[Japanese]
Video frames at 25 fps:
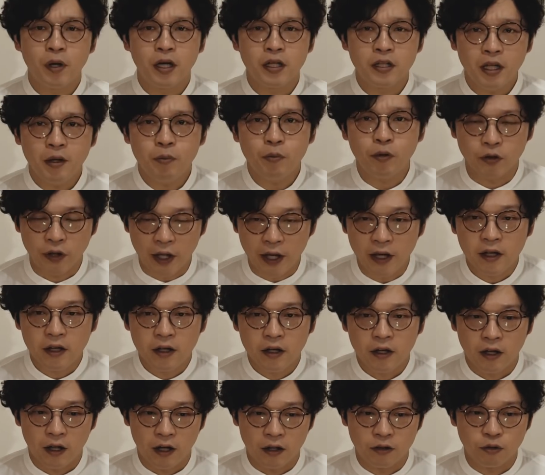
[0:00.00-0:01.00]
まあでもね、
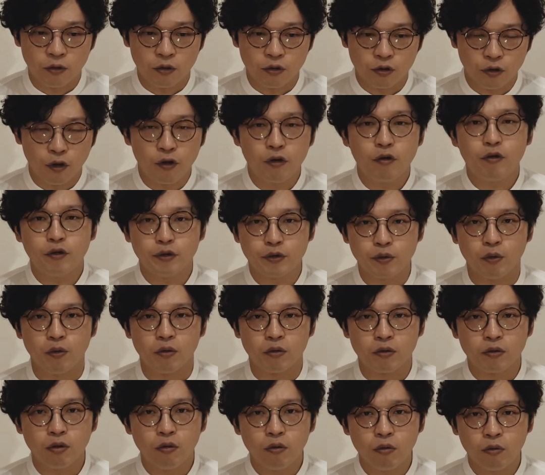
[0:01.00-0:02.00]
あの、それこ
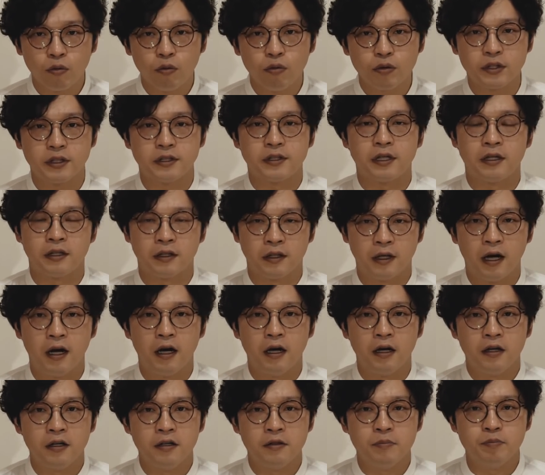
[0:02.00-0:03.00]
そ投稿者さん
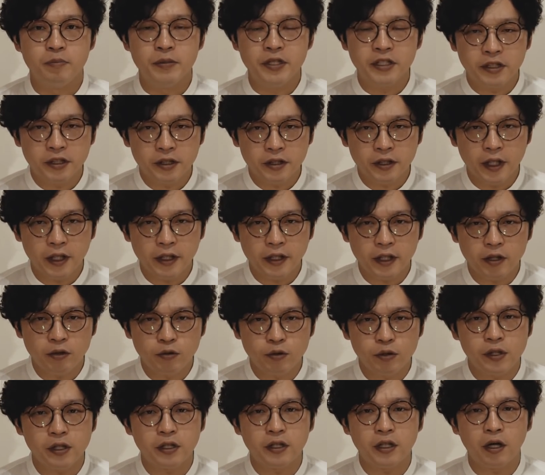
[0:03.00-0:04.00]
が見つけて
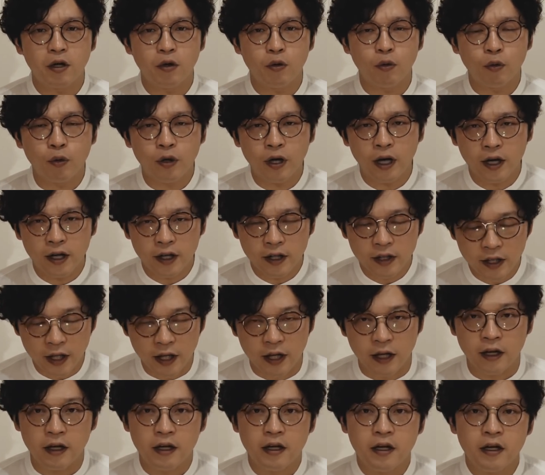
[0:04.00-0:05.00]
くれたおかげ
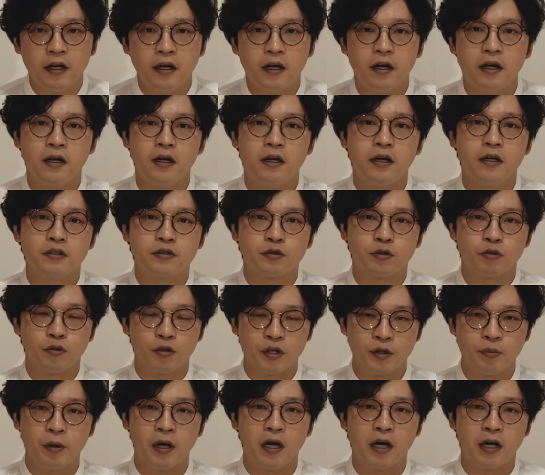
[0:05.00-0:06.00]
で、えー、そ
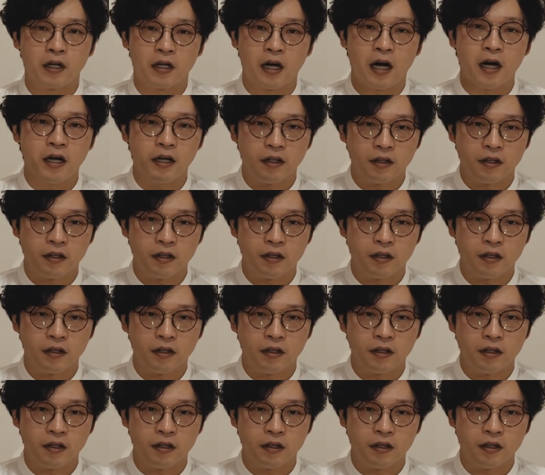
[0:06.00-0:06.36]
の今、